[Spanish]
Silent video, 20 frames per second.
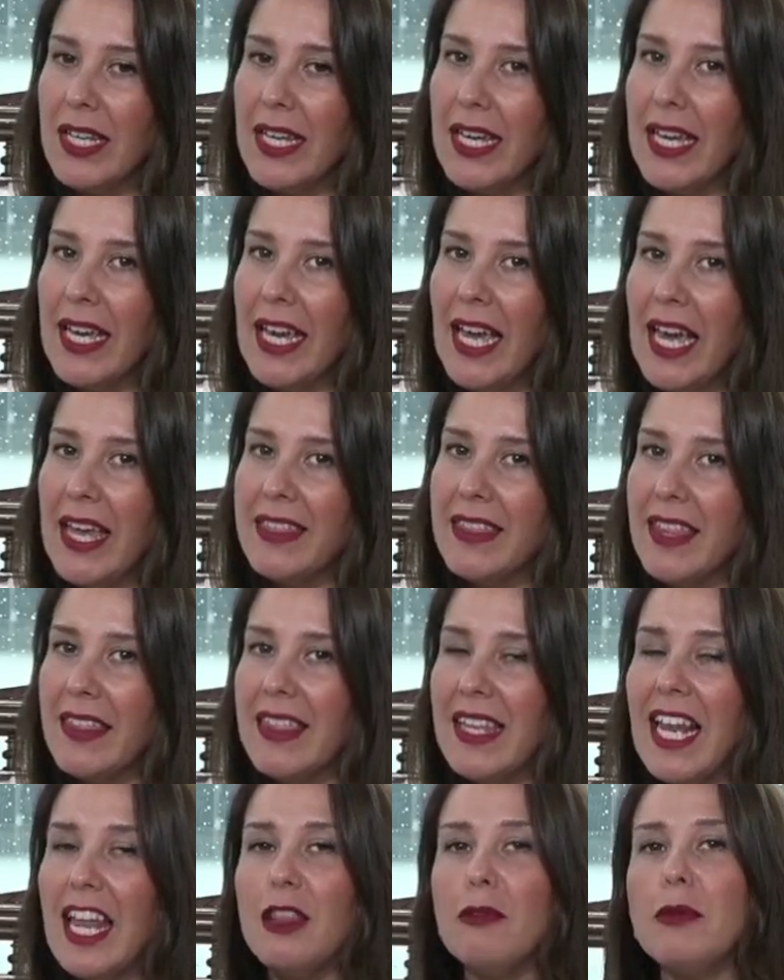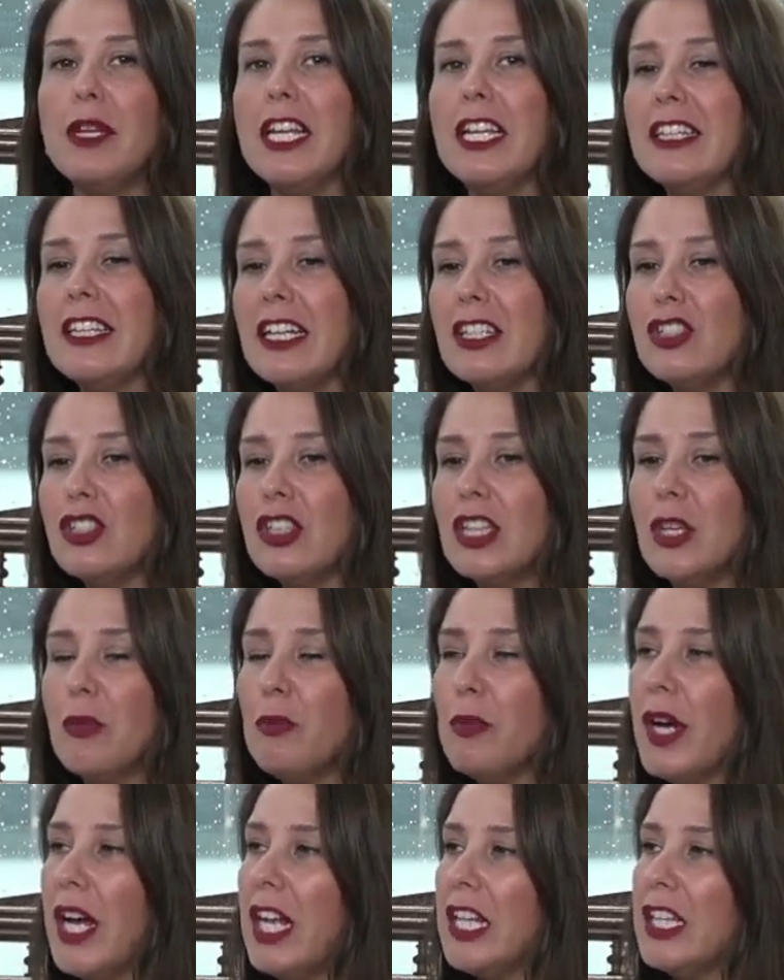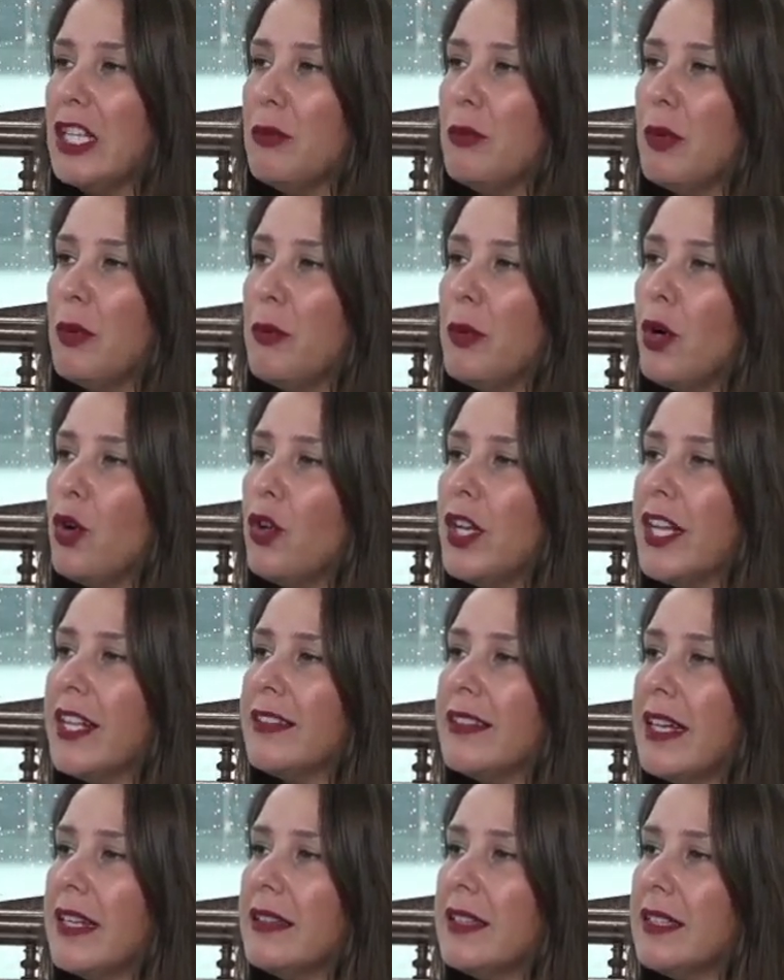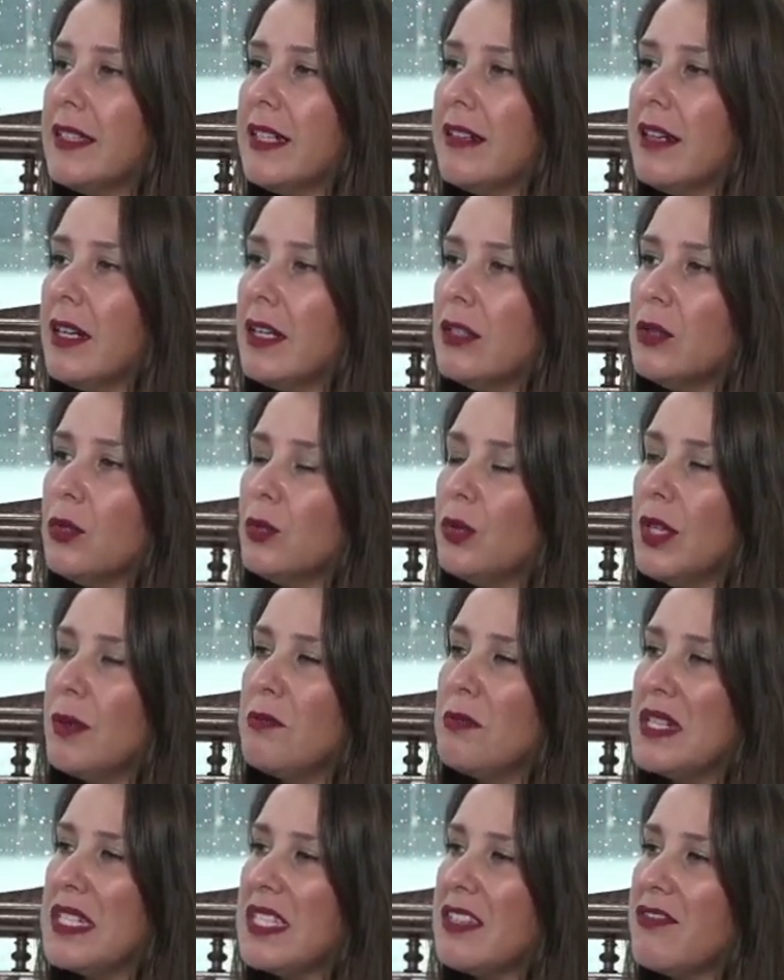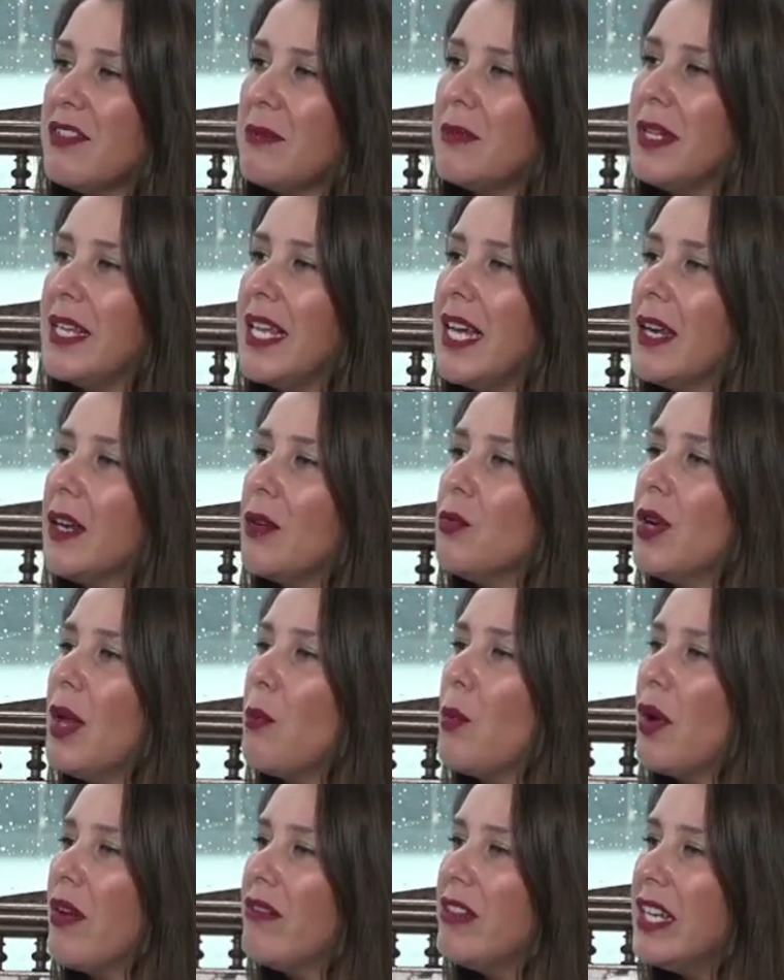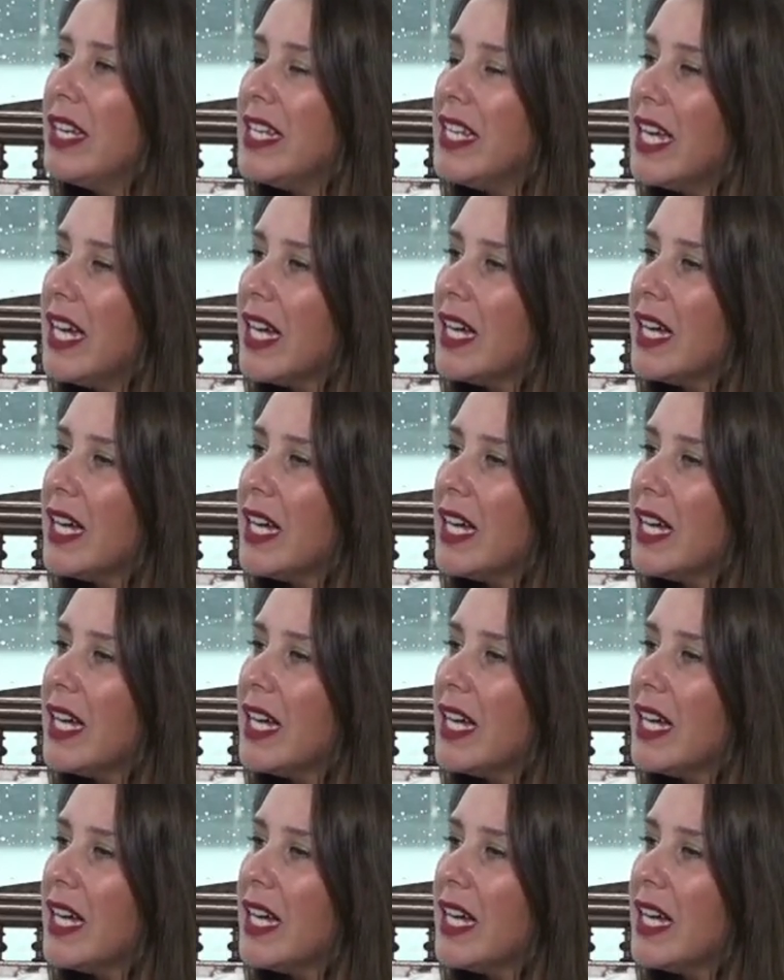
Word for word: que desde la administración después al tiempo después conectaste trabajando con una empresa familiar, una mueblería.